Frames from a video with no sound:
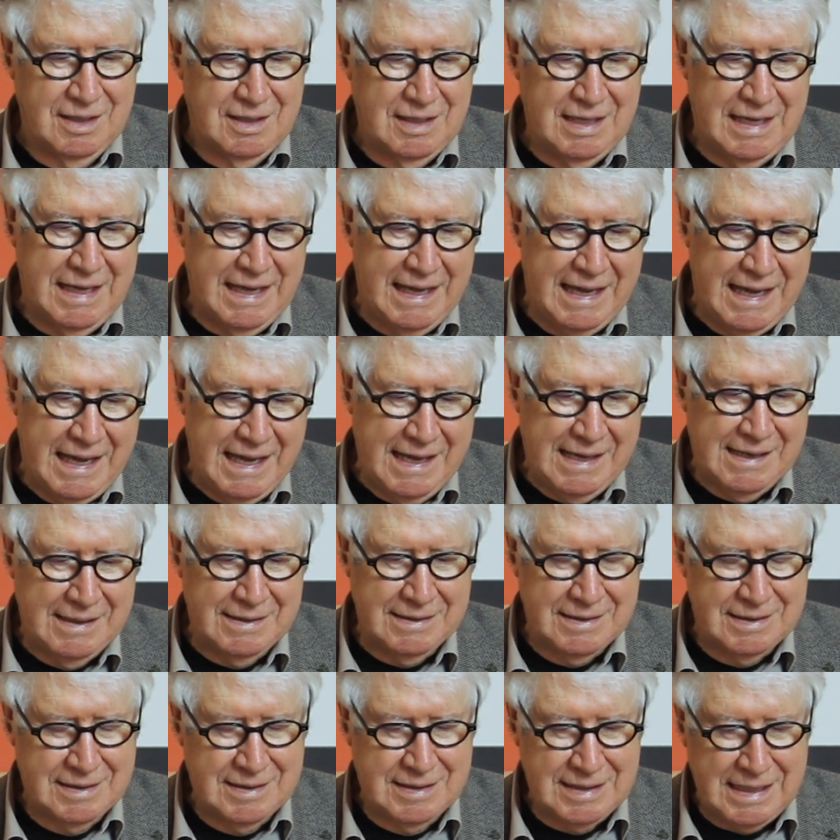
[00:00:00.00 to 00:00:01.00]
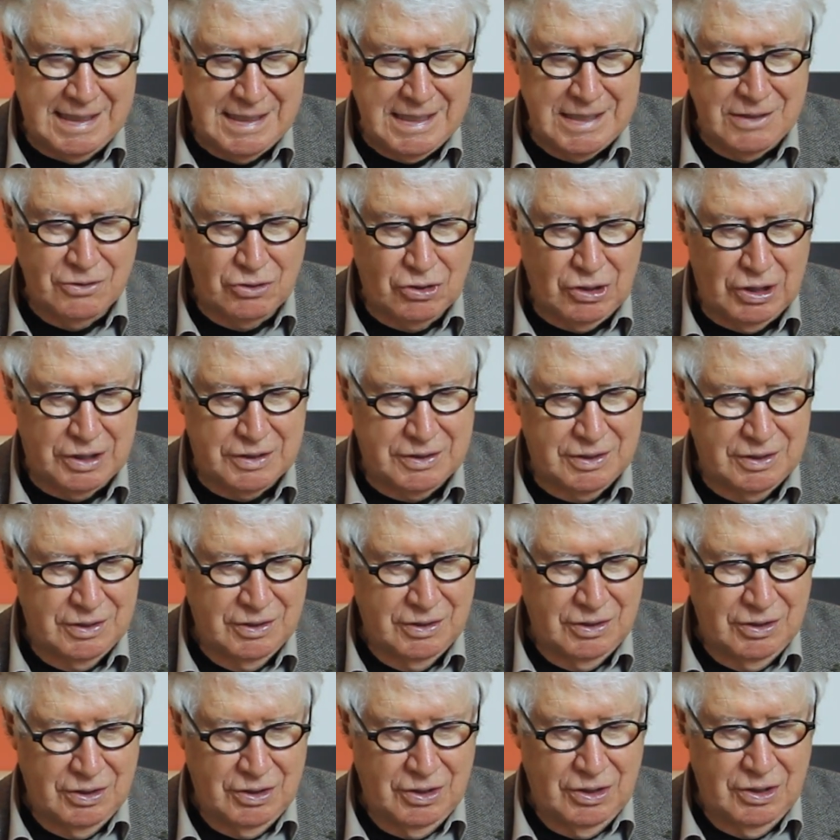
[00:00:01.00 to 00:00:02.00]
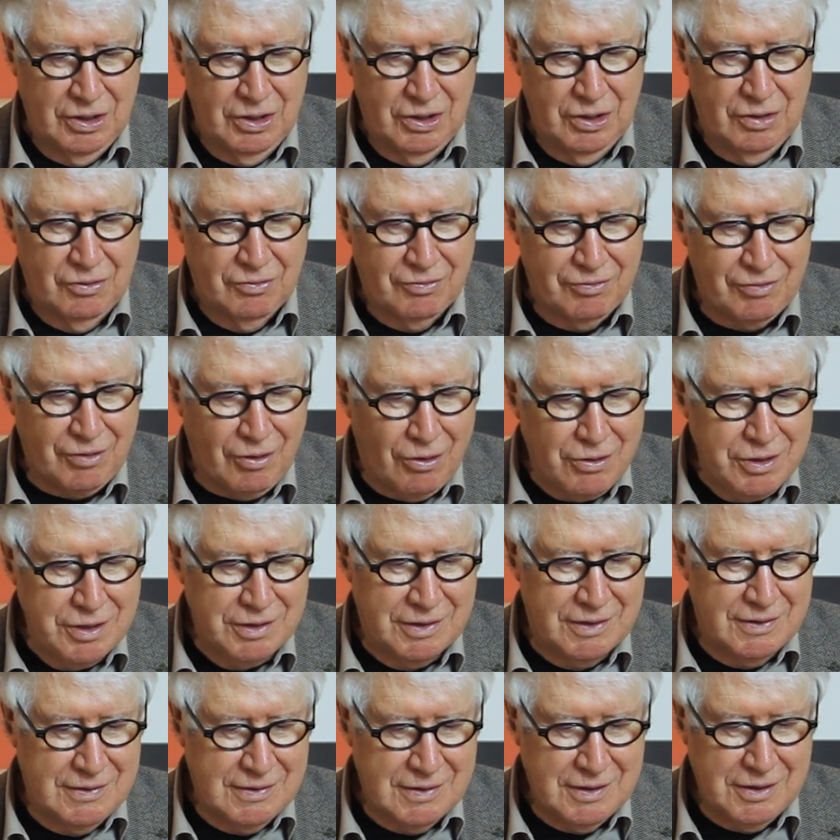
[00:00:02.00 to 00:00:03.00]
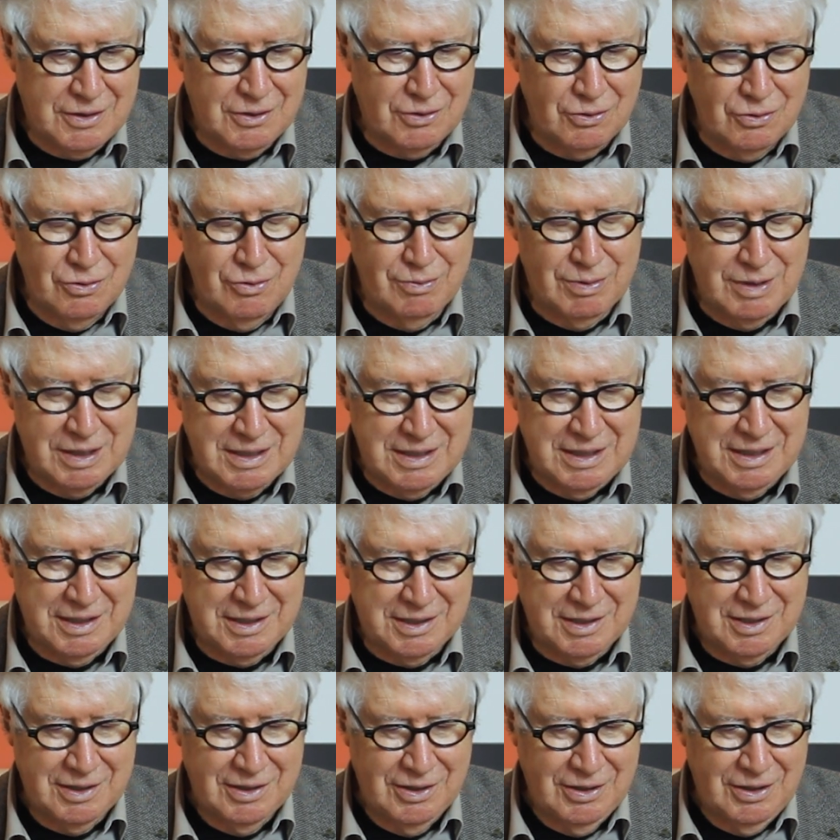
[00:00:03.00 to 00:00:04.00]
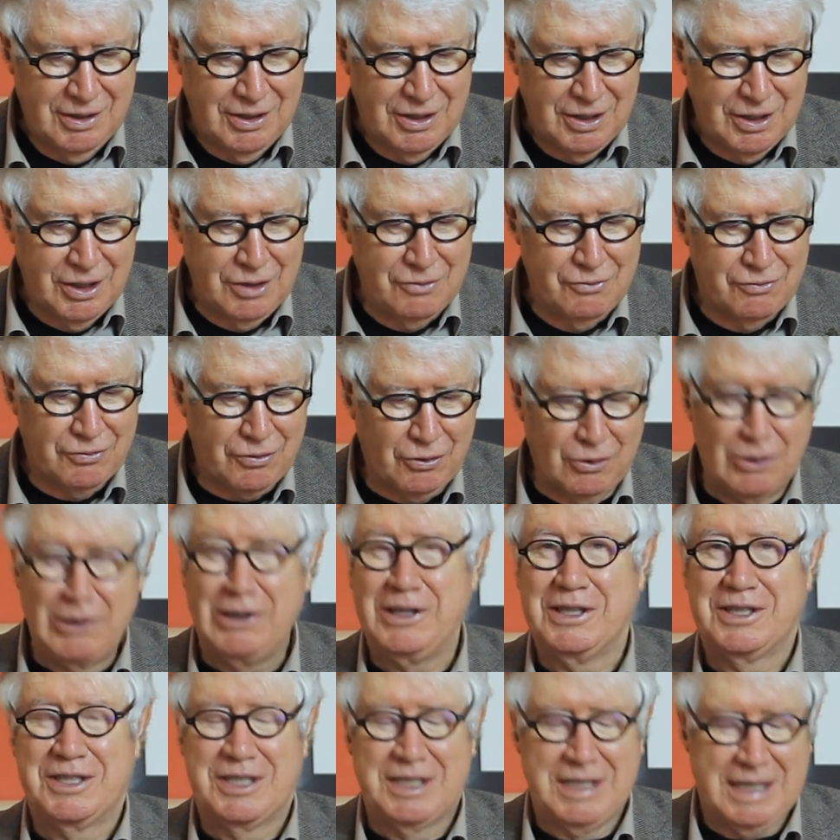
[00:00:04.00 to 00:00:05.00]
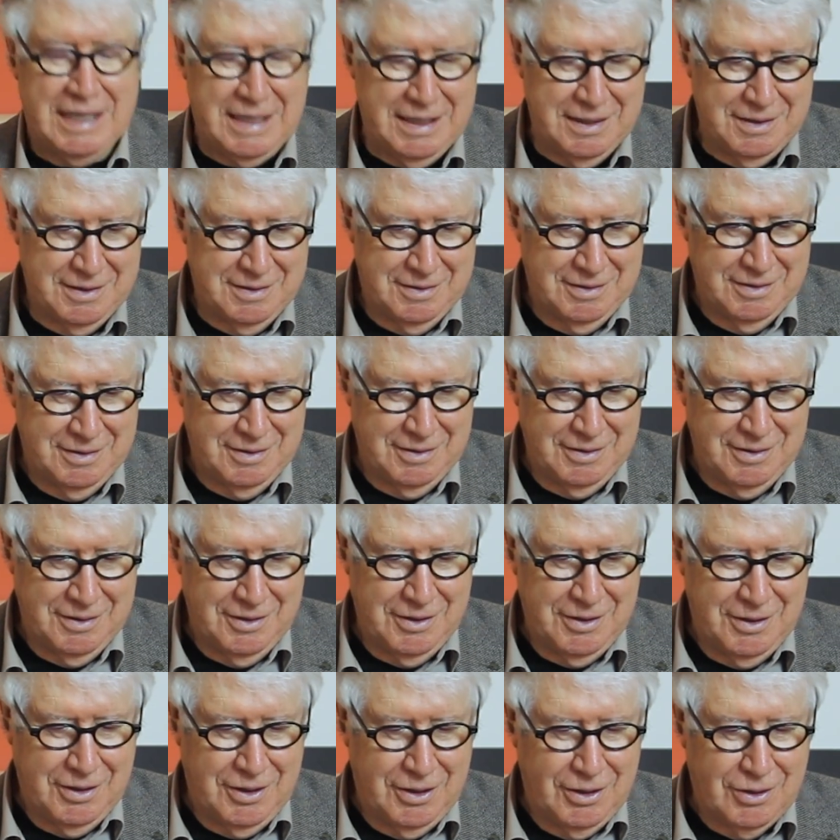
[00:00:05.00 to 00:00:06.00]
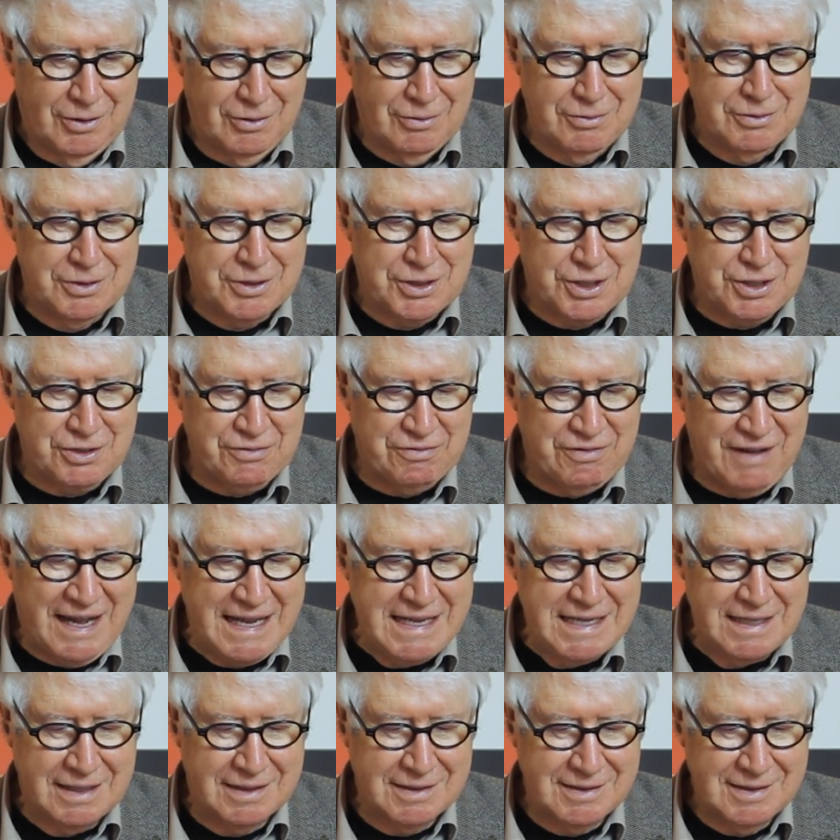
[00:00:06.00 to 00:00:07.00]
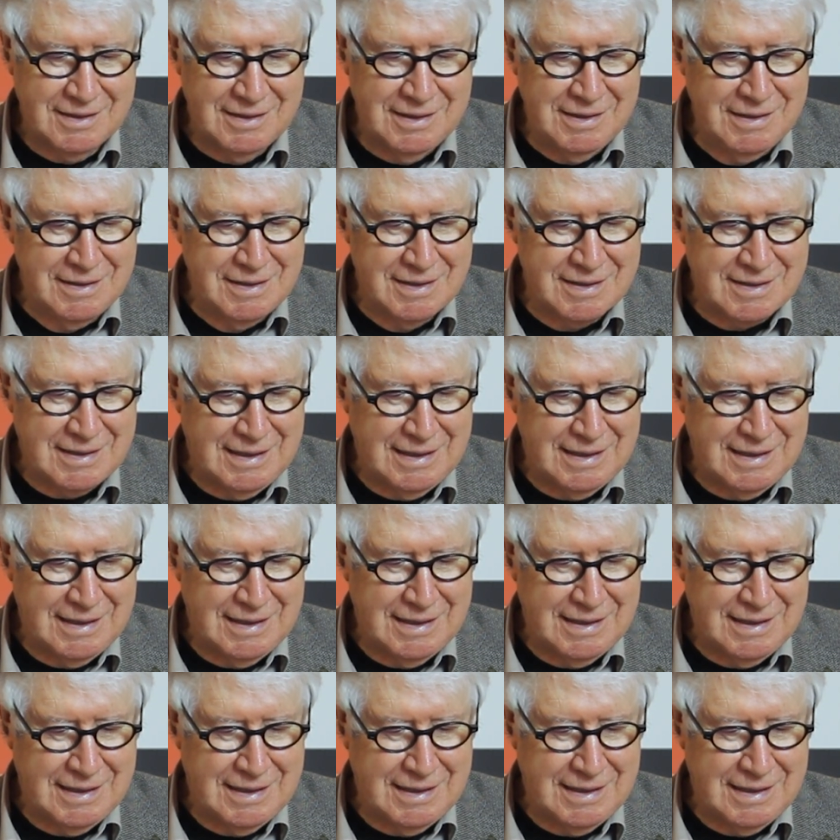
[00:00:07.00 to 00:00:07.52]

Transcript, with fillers: Der Herr, dein Gott, freut sich über dich in Fröhlichkeit und schweigt in